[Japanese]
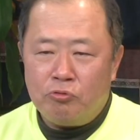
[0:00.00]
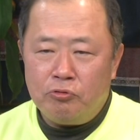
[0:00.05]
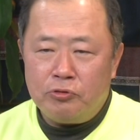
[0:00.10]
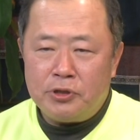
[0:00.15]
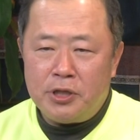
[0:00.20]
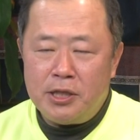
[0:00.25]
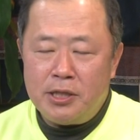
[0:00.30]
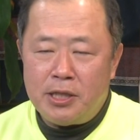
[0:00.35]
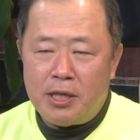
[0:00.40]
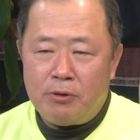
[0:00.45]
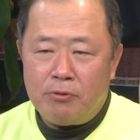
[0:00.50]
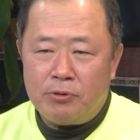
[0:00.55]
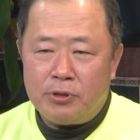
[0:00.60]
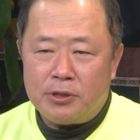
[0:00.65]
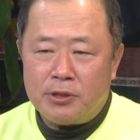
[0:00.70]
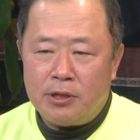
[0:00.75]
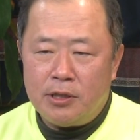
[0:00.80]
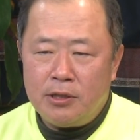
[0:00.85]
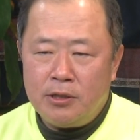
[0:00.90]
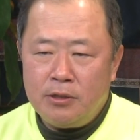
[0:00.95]
構宣伝をで
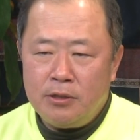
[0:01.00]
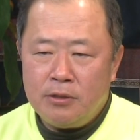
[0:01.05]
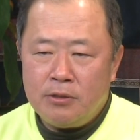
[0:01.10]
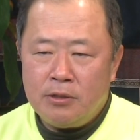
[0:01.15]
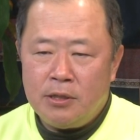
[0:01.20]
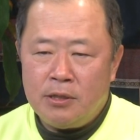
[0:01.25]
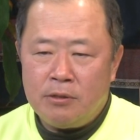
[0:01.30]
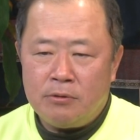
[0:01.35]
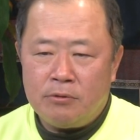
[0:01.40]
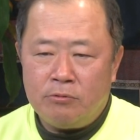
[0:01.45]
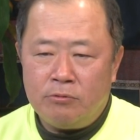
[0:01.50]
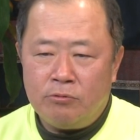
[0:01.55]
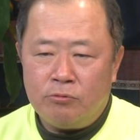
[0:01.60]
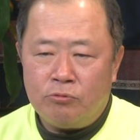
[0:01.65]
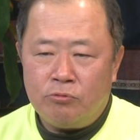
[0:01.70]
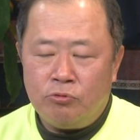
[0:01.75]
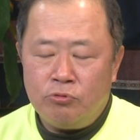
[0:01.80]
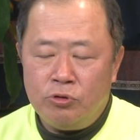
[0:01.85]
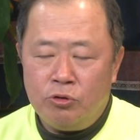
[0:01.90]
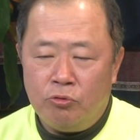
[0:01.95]
すね、この
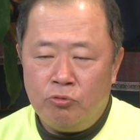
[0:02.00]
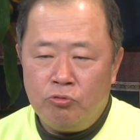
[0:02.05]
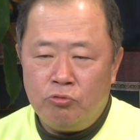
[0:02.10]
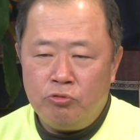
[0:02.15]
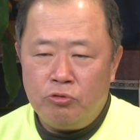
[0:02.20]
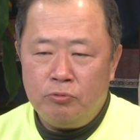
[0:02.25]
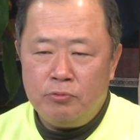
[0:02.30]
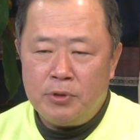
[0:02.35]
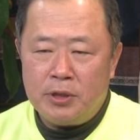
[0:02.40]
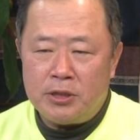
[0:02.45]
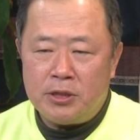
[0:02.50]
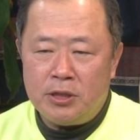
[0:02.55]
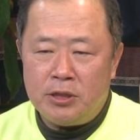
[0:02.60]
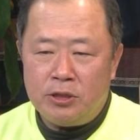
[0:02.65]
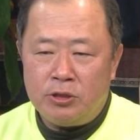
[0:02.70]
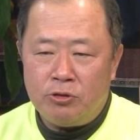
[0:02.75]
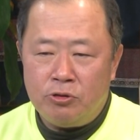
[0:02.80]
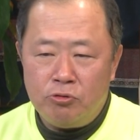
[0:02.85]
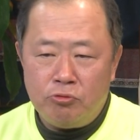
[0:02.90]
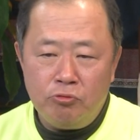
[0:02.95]
日本の子どもたちに
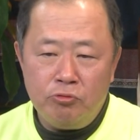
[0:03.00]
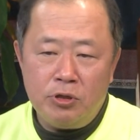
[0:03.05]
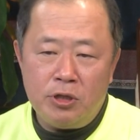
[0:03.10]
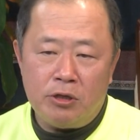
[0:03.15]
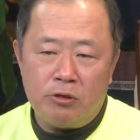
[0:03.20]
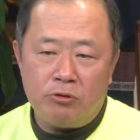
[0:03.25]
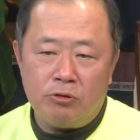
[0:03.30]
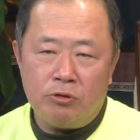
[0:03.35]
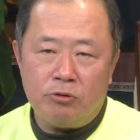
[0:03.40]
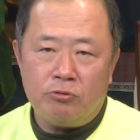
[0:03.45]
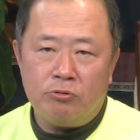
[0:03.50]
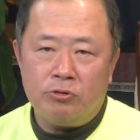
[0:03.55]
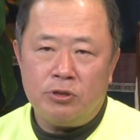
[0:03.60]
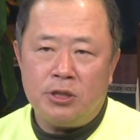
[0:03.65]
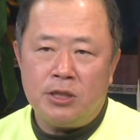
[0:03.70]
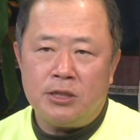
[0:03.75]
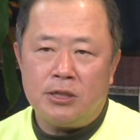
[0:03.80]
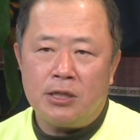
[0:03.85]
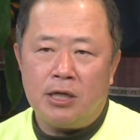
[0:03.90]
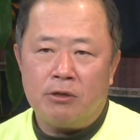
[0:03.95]
すり込んでいるという
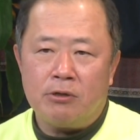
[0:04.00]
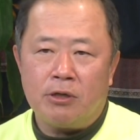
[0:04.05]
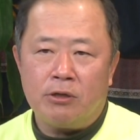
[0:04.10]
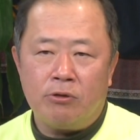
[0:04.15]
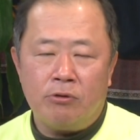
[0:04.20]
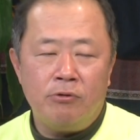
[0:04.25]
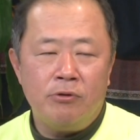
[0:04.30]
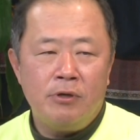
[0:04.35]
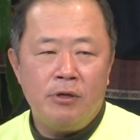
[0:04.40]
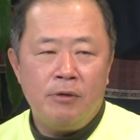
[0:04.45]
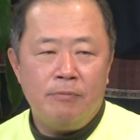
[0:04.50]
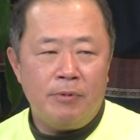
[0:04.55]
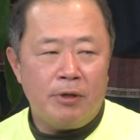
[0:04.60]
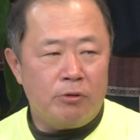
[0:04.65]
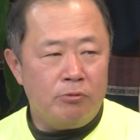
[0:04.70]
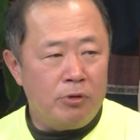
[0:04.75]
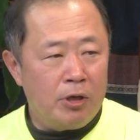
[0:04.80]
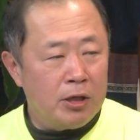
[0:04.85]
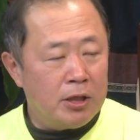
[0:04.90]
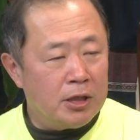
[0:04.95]
事実があるけど、こ
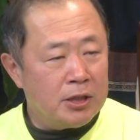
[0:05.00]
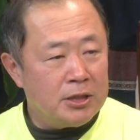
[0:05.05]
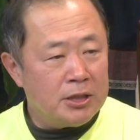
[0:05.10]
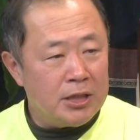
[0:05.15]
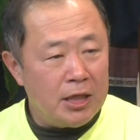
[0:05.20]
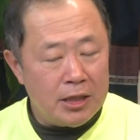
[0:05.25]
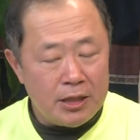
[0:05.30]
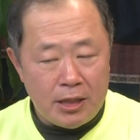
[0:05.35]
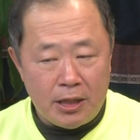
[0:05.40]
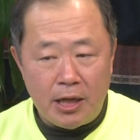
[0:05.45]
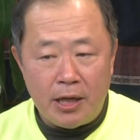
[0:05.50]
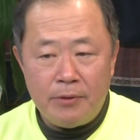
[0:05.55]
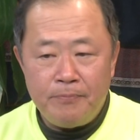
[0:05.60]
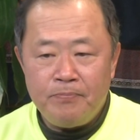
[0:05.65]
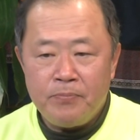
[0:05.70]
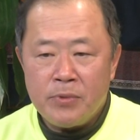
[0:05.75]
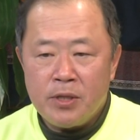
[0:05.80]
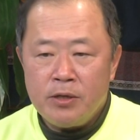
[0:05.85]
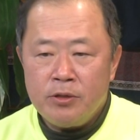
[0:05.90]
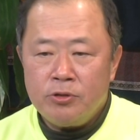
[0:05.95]
れなかなか知られてない。
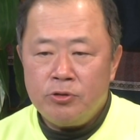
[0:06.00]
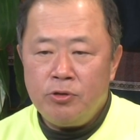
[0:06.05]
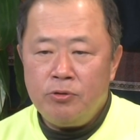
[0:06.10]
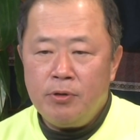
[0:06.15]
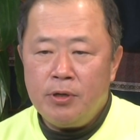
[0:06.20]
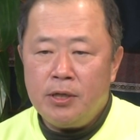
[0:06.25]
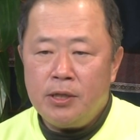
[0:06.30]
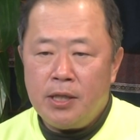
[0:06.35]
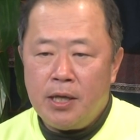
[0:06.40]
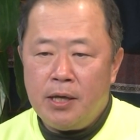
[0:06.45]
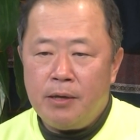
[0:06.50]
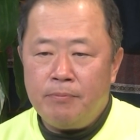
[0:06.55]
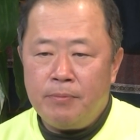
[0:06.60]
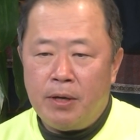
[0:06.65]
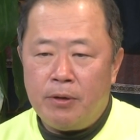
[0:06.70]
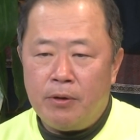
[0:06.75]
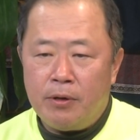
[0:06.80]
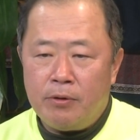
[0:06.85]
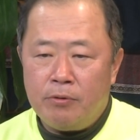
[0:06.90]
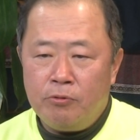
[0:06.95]
そういうわけで、
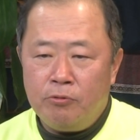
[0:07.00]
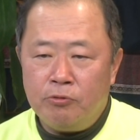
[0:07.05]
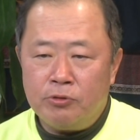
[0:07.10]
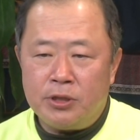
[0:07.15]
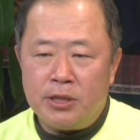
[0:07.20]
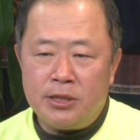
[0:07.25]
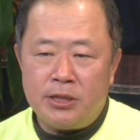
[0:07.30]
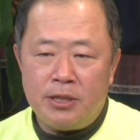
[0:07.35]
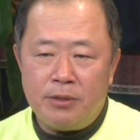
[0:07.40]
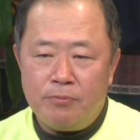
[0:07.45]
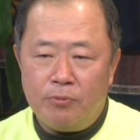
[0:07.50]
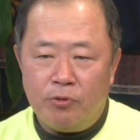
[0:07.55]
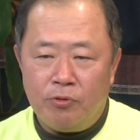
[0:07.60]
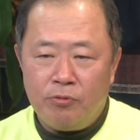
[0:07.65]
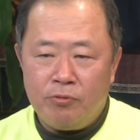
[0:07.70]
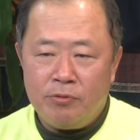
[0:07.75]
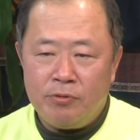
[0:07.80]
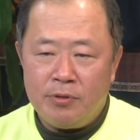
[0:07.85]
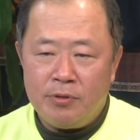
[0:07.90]
王先生も